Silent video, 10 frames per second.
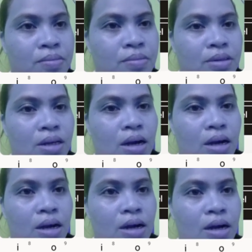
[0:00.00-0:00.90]
The,
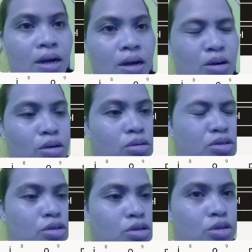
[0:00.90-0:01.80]
oh
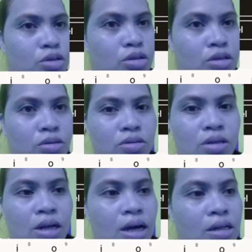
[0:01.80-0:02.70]
yun, gusto ko ano,
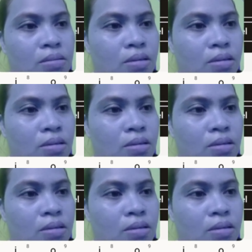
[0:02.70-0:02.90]
lahat.